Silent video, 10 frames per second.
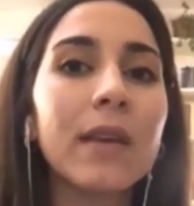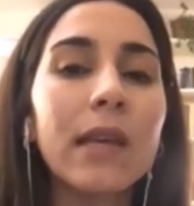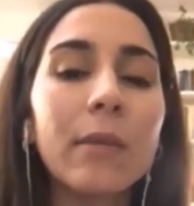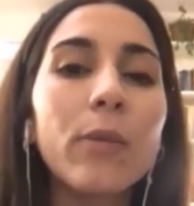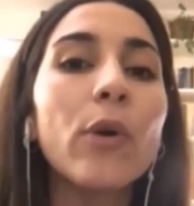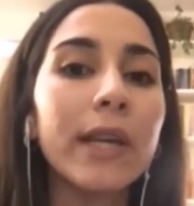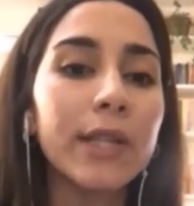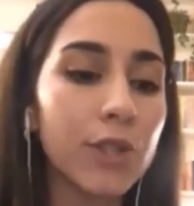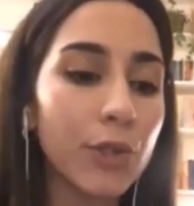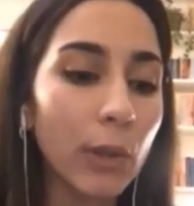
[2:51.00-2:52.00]
E, böyle
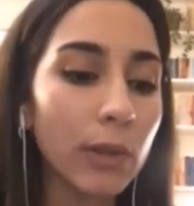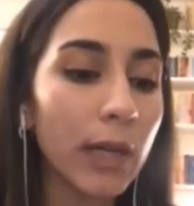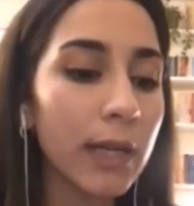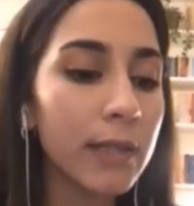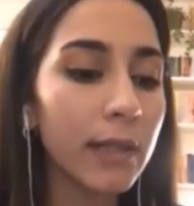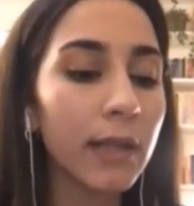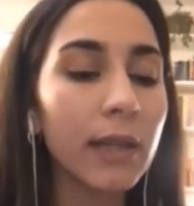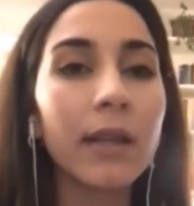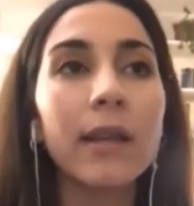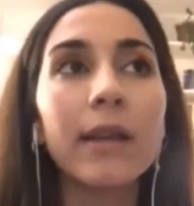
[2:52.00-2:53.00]
yaşıyorlar.
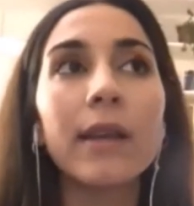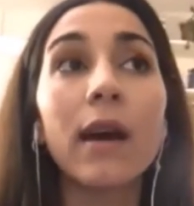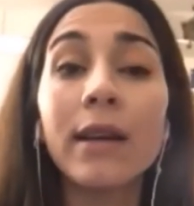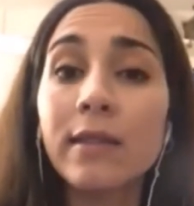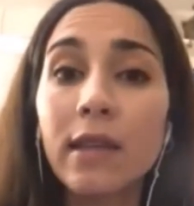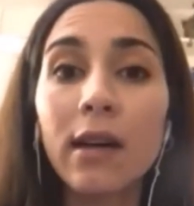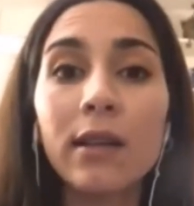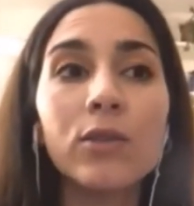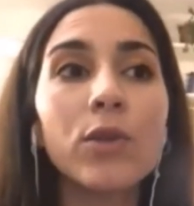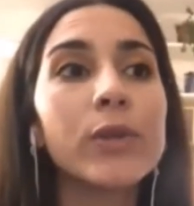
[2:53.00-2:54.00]
E,
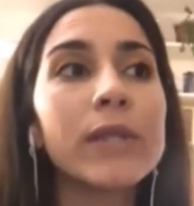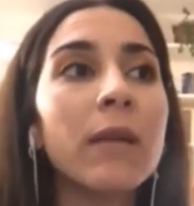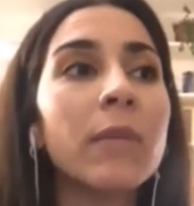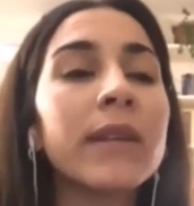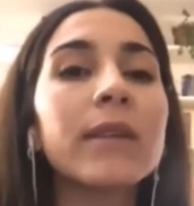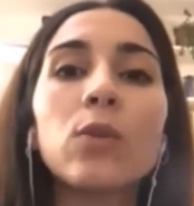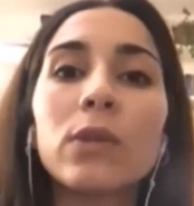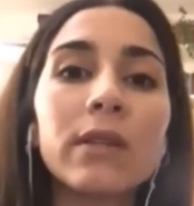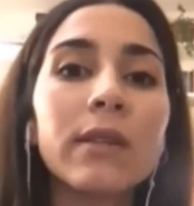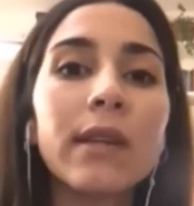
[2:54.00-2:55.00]
hatta sosyal medya
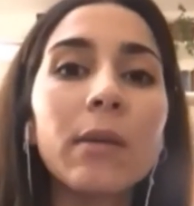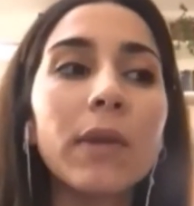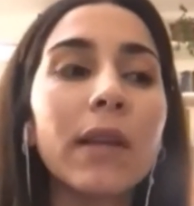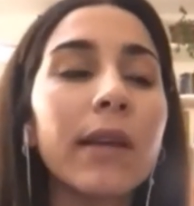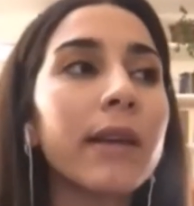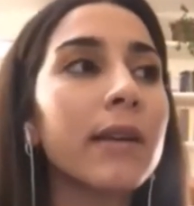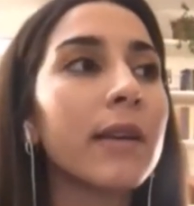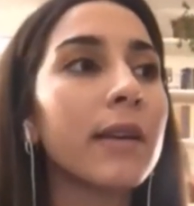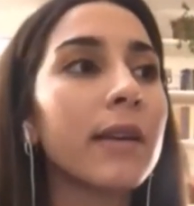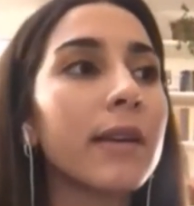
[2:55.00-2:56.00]
kullanırken bile
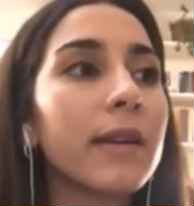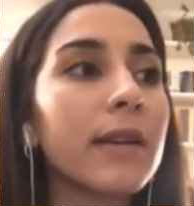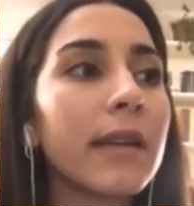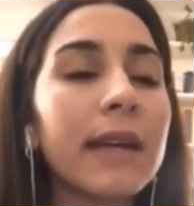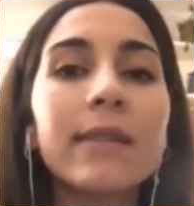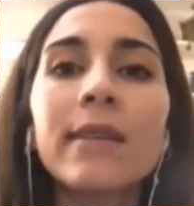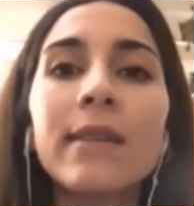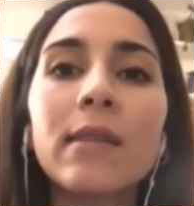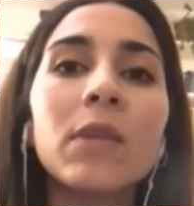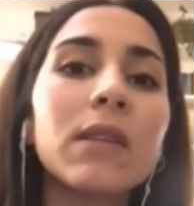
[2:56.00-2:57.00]
kendi
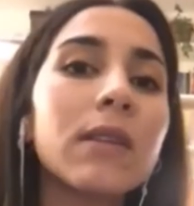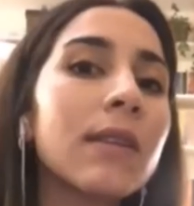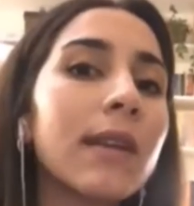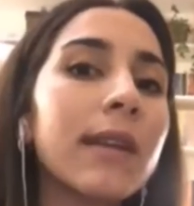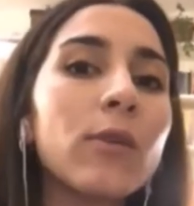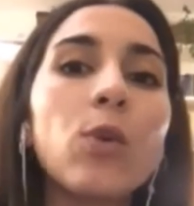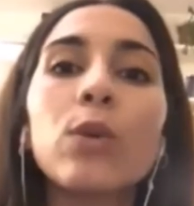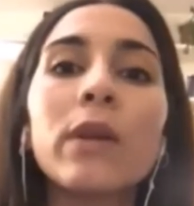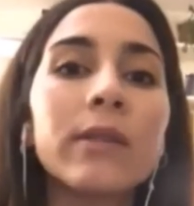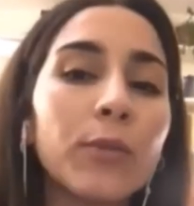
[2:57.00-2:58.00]
kimlikleriyle
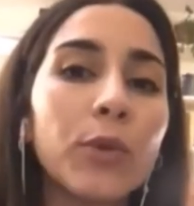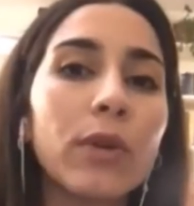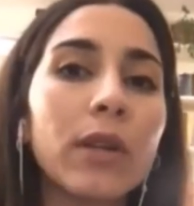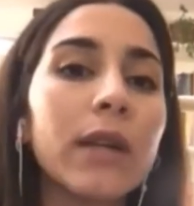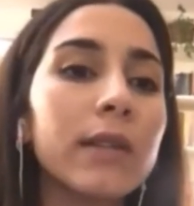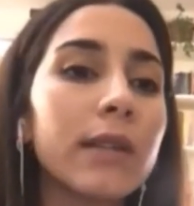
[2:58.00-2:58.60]
kullanamıyorlar.